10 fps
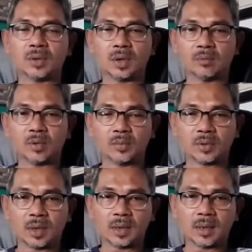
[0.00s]
Namo
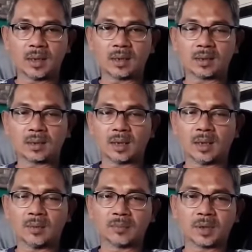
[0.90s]
Buddhaya,
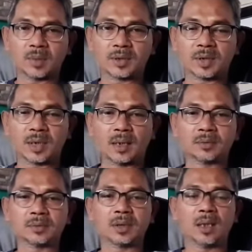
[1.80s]
salam
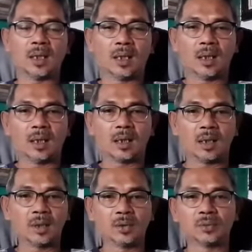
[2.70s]
kebajikan,
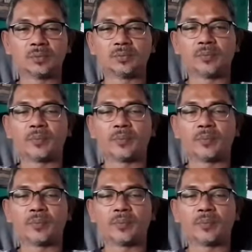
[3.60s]
Rahayu.